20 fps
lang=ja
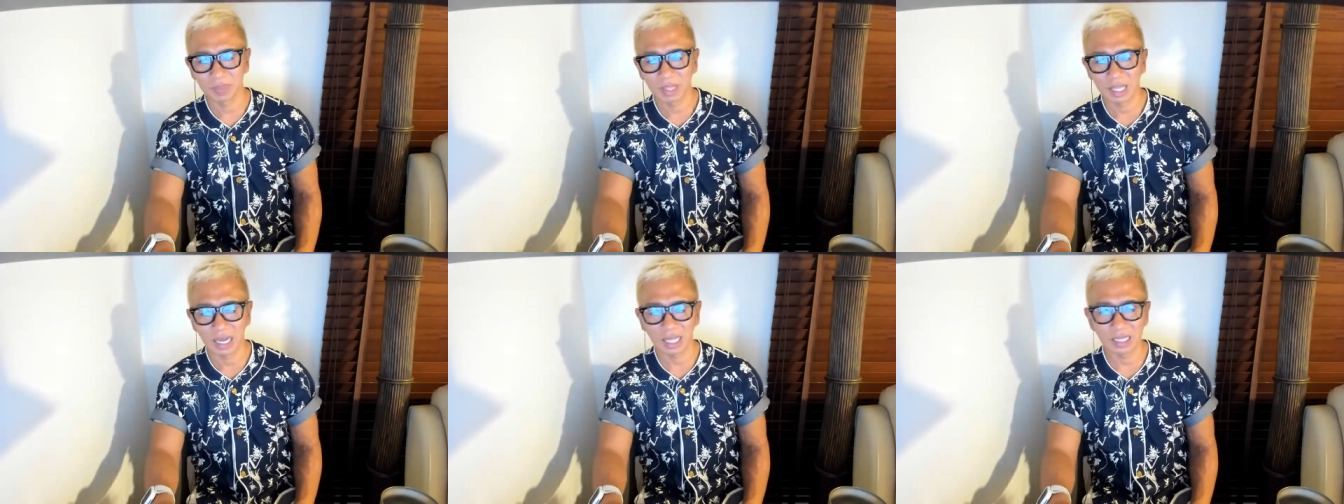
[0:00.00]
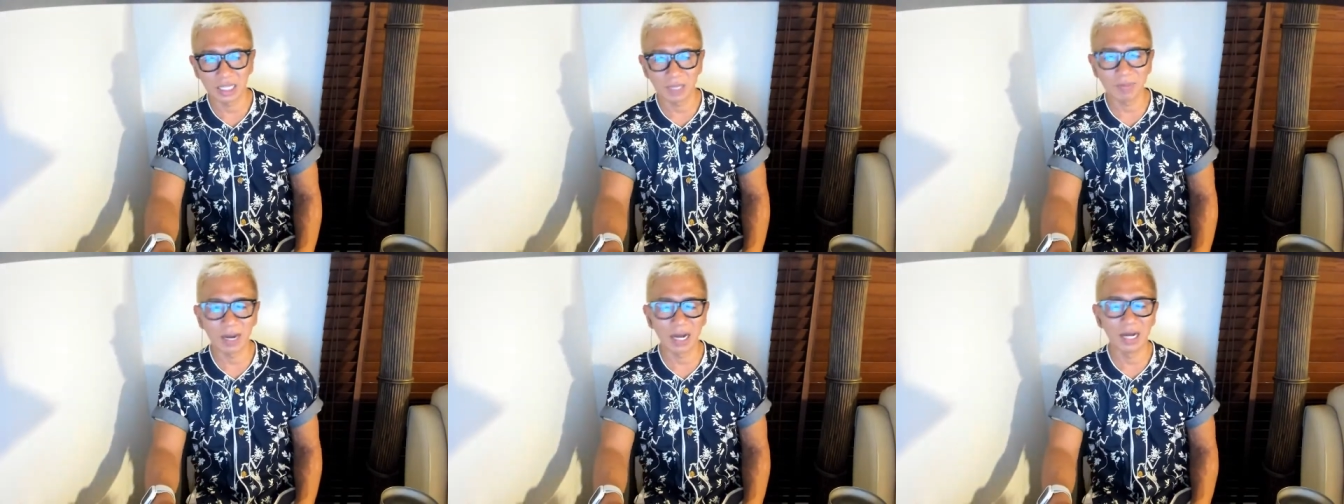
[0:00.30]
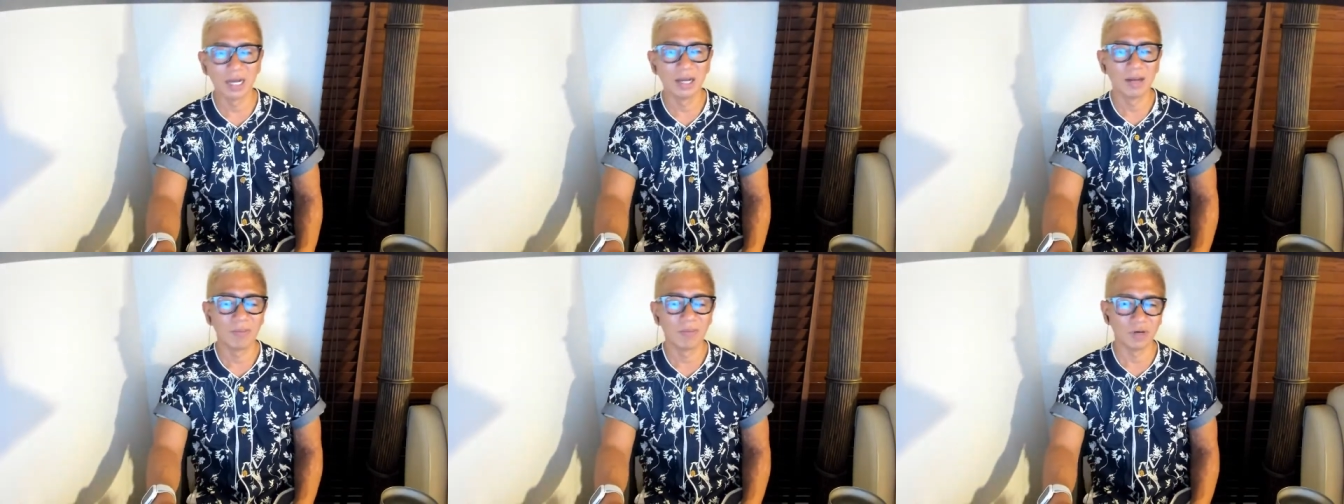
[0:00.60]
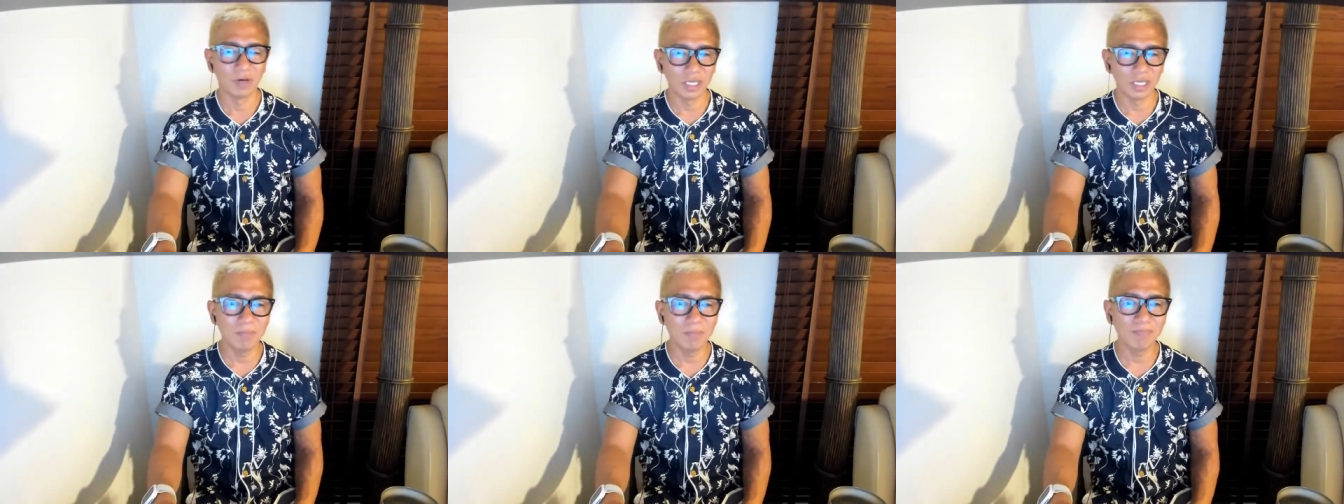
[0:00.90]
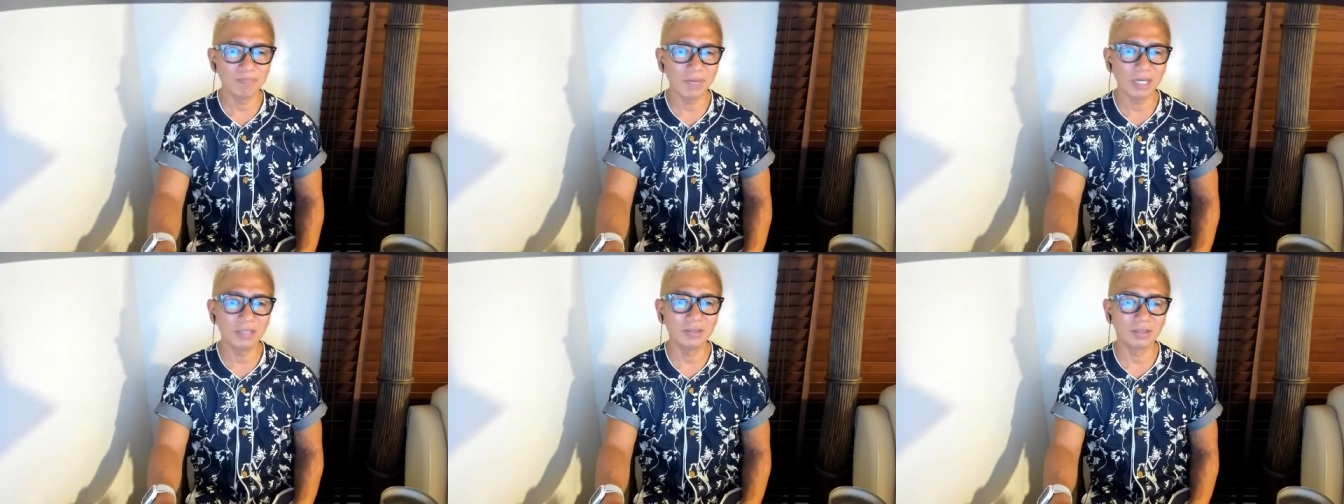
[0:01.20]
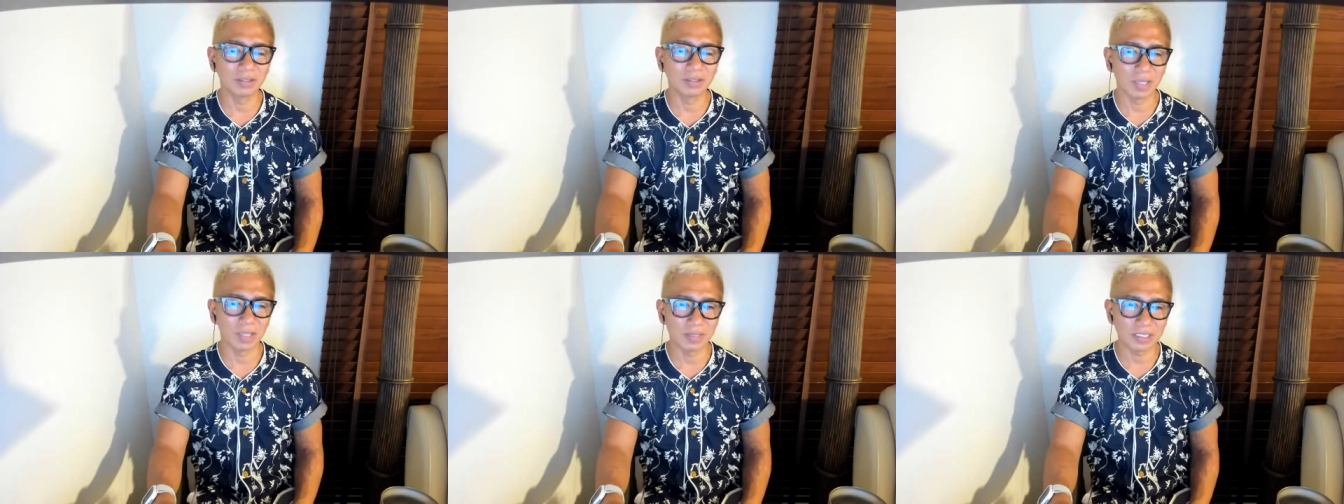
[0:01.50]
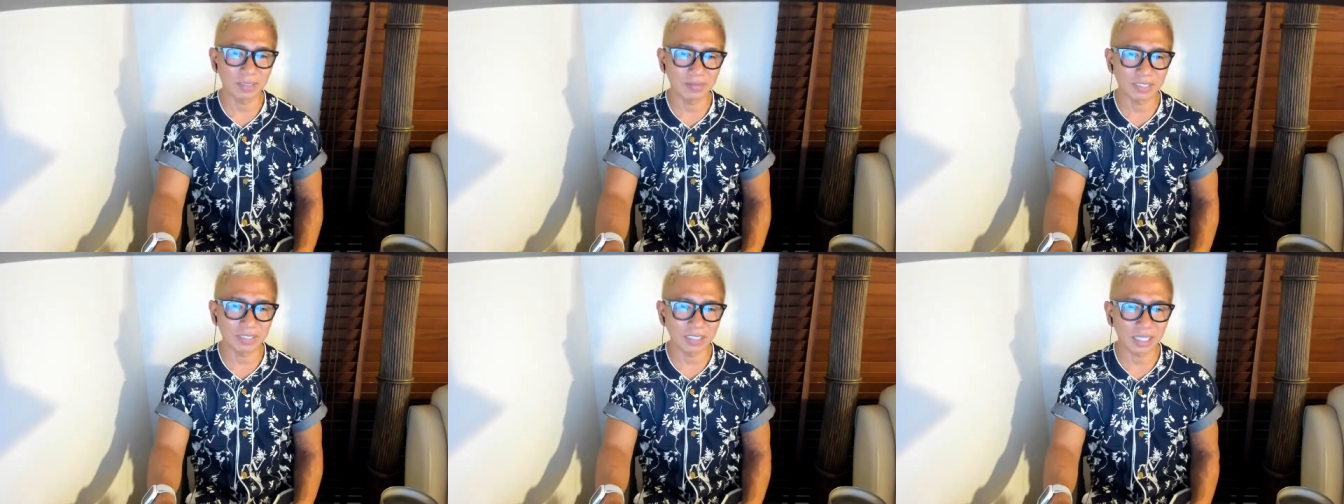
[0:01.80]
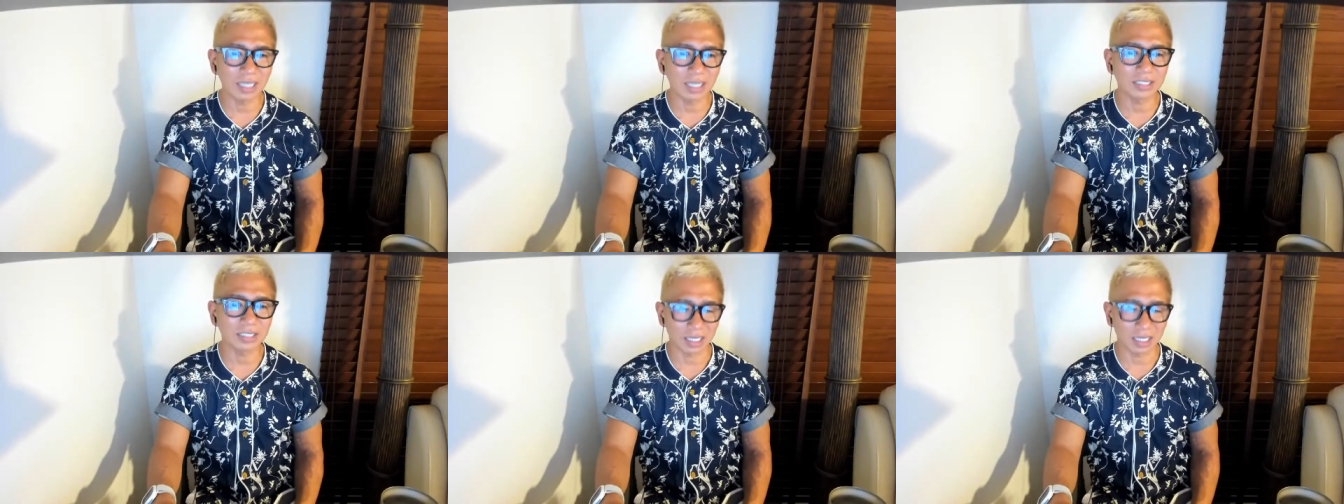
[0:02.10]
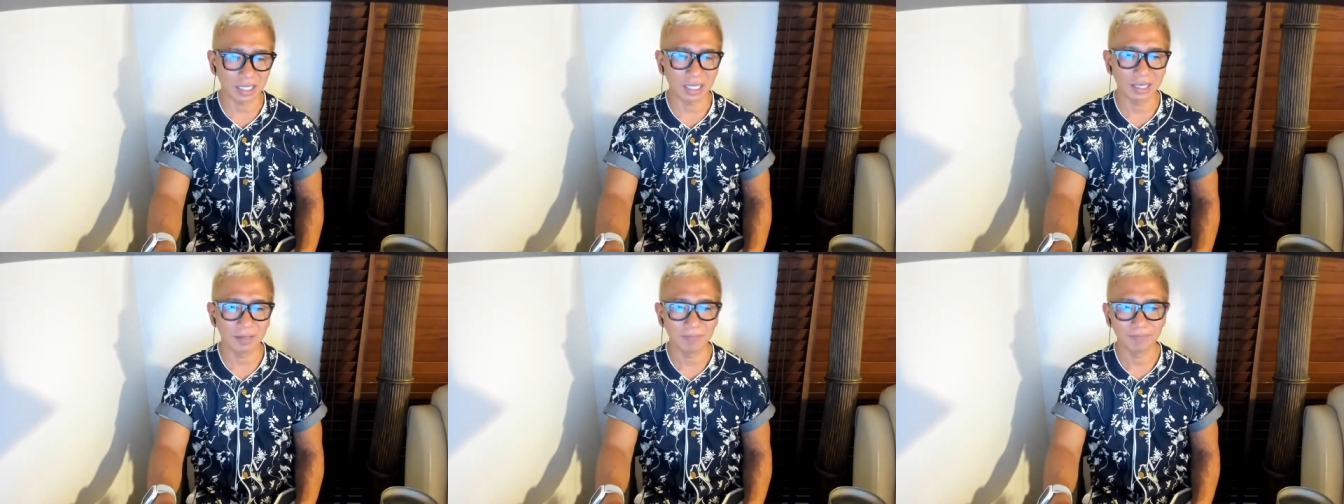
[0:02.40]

あの今、もうインバウンドでめちゃめちゃ高いですからね。